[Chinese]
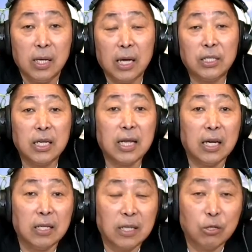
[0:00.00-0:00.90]
那现
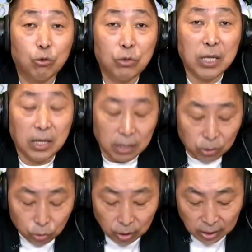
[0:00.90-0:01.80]
在呢，现在出现了
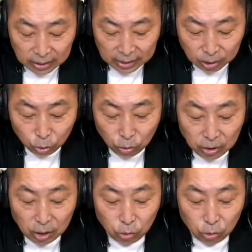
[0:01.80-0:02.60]
出现了这个左翼的